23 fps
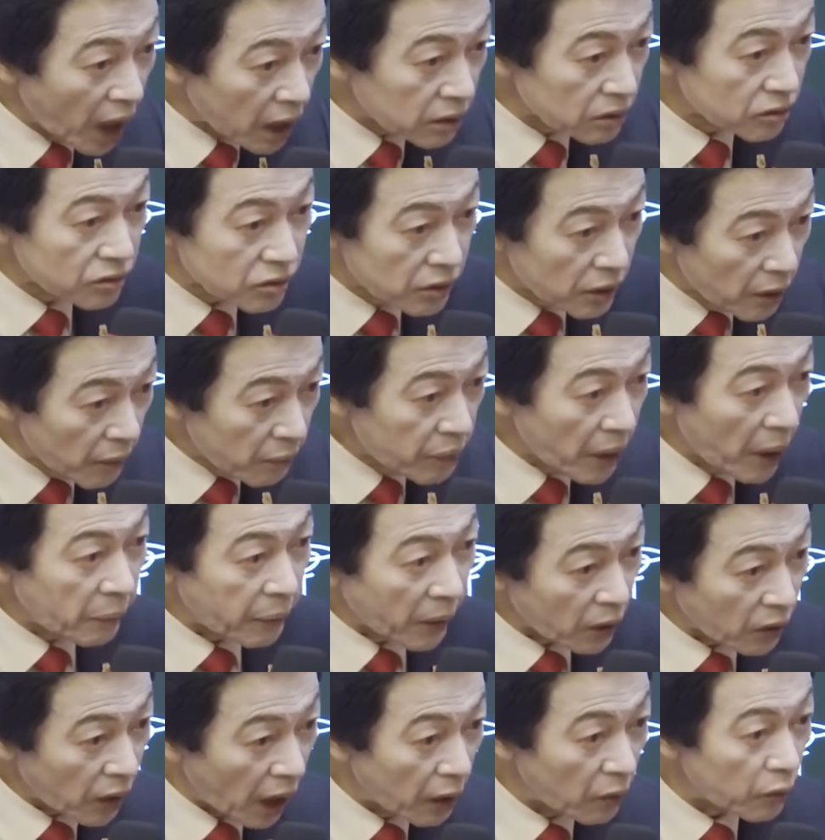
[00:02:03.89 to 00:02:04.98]
막
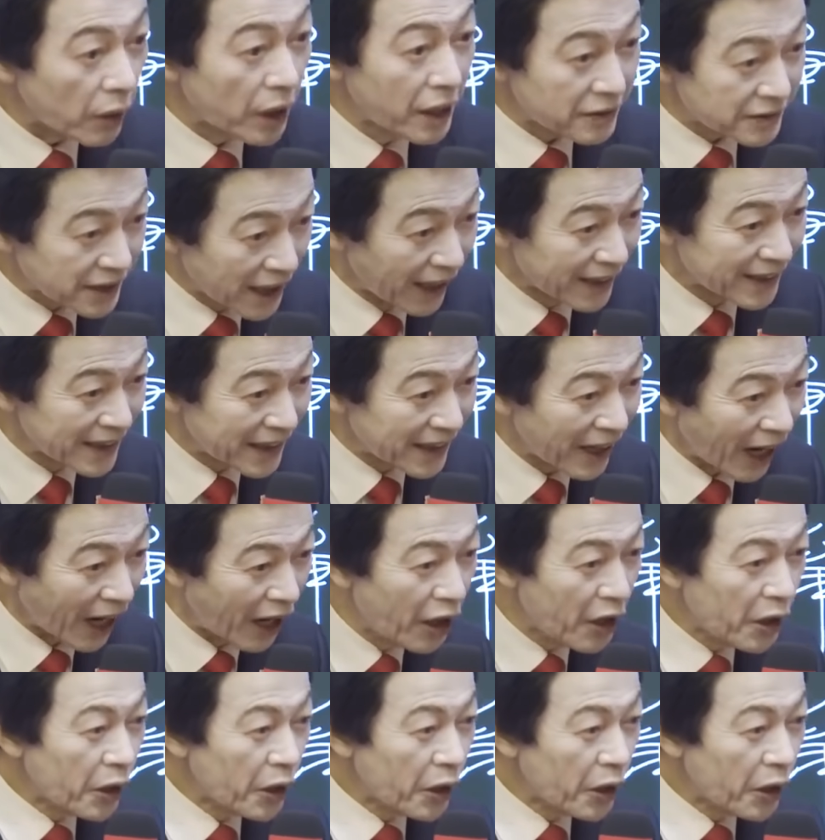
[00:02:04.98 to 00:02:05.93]
빼빠로 가루가 하니까